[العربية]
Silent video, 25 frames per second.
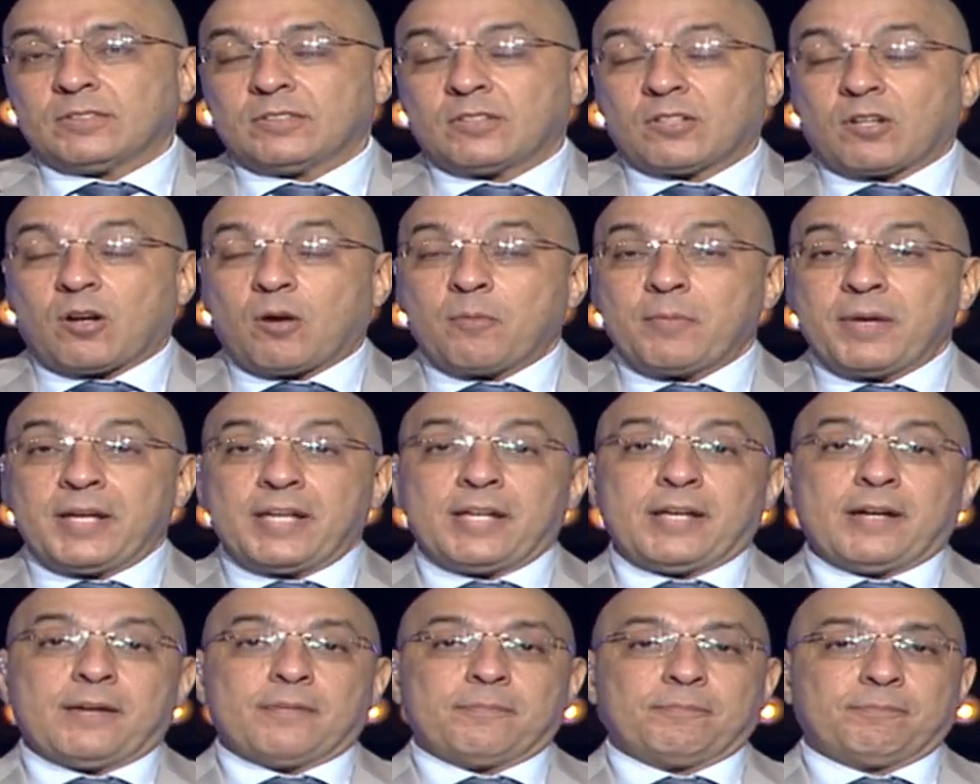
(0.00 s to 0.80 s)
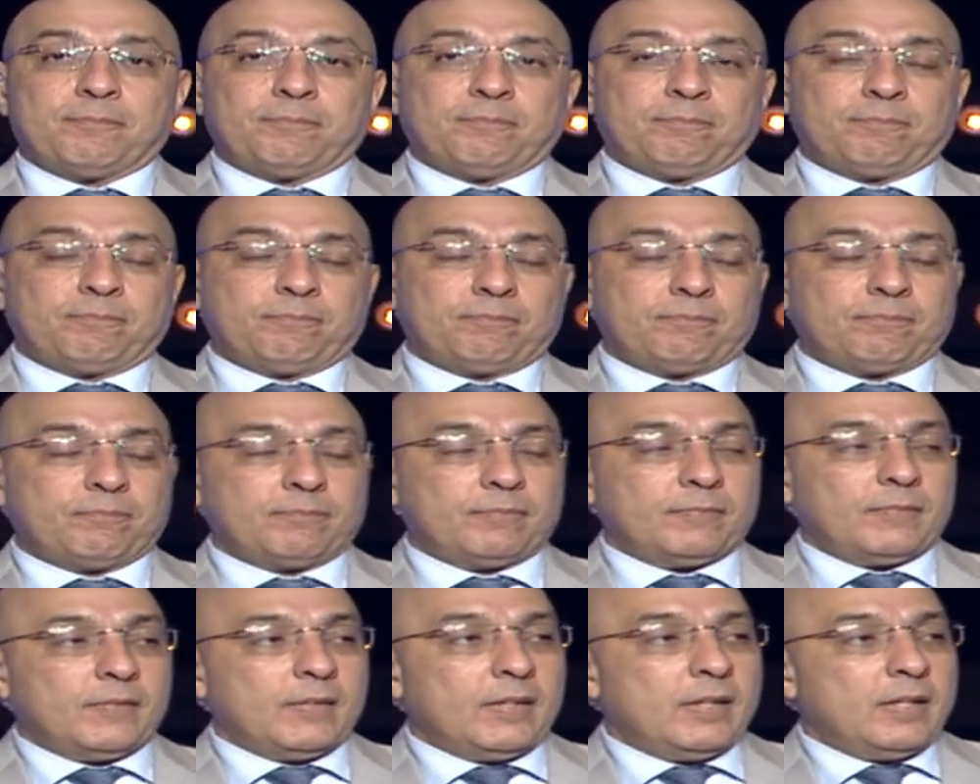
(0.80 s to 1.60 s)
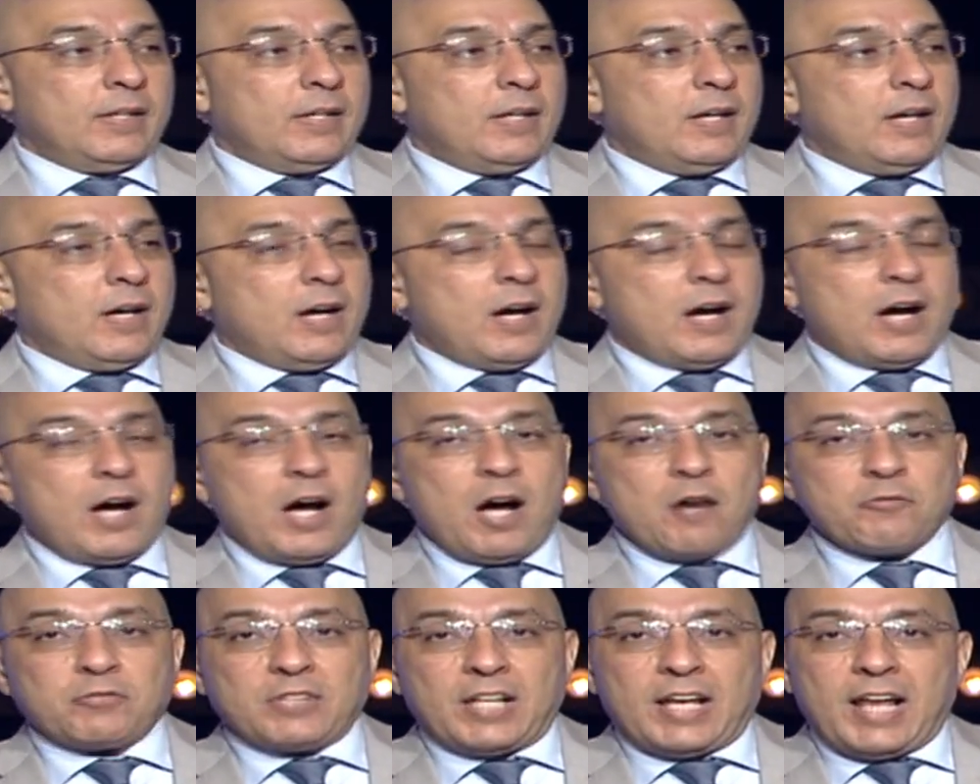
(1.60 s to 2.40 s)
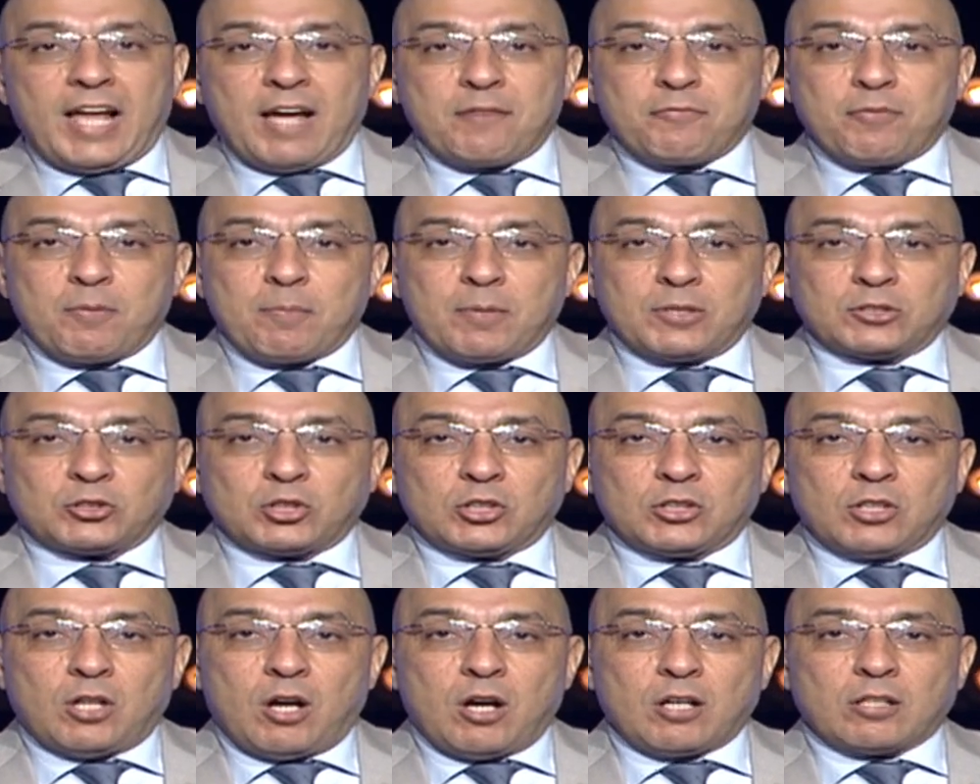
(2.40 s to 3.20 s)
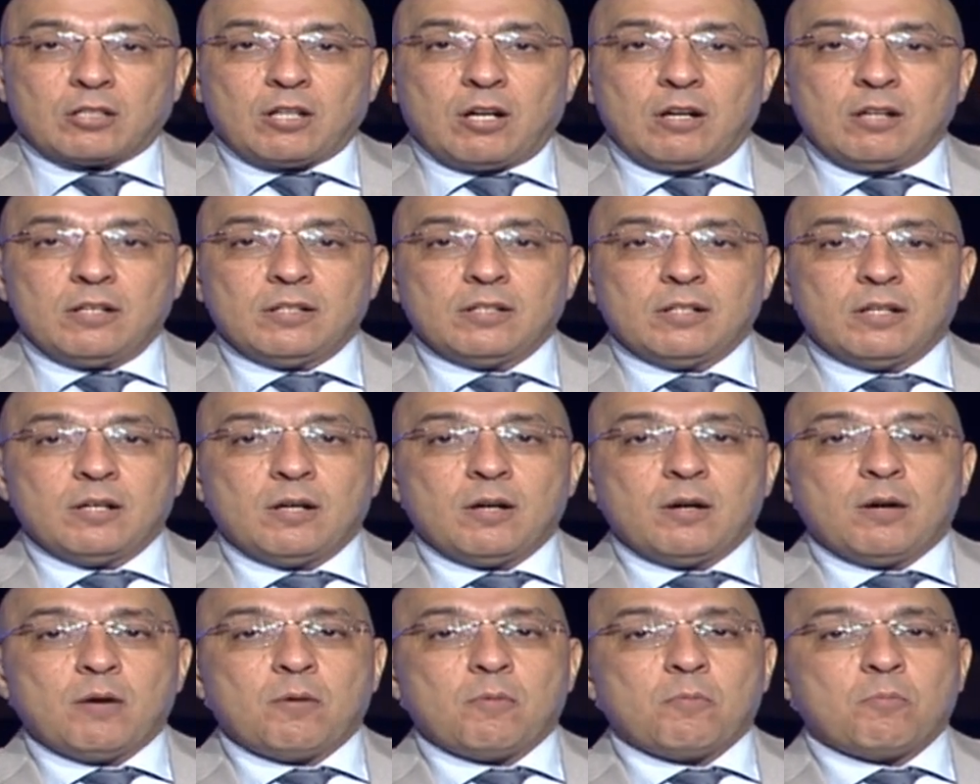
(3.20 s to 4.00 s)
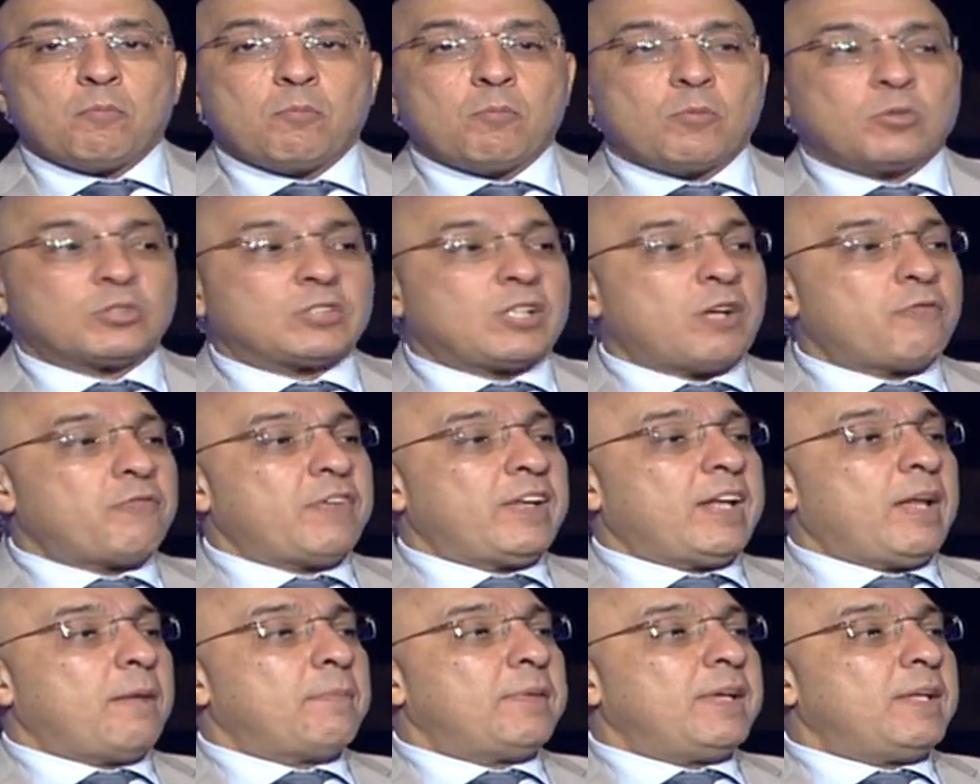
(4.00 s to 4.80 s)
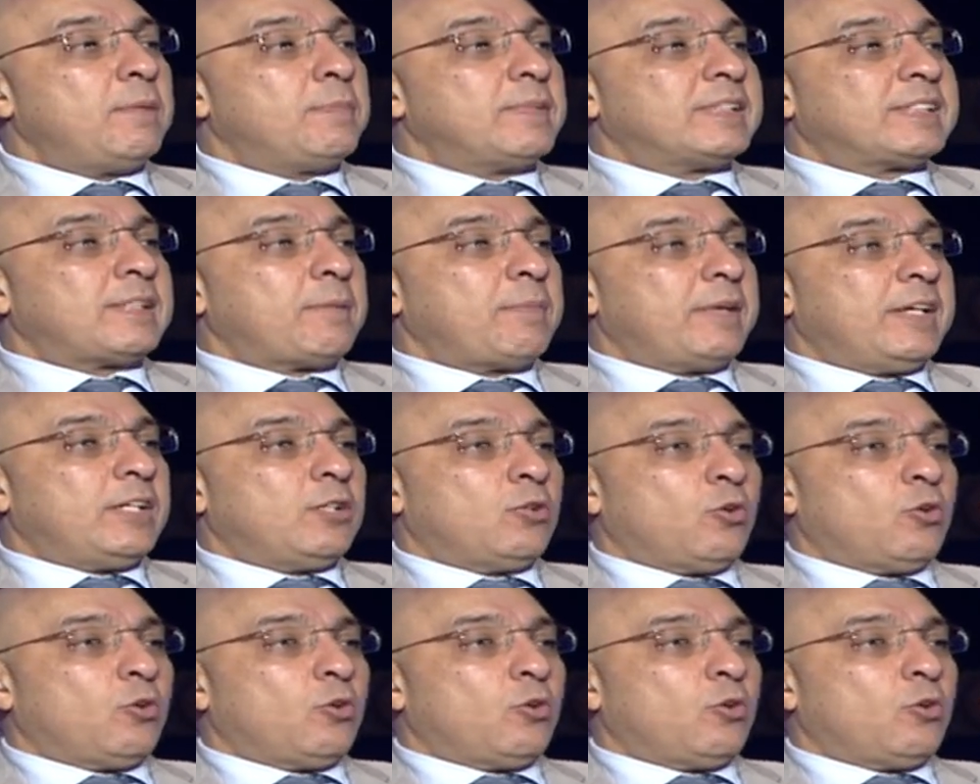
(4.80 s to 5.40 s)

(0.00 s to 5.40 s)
دراميه افضل لاعب في ماتش النهارده مصطفى نبيل ب 70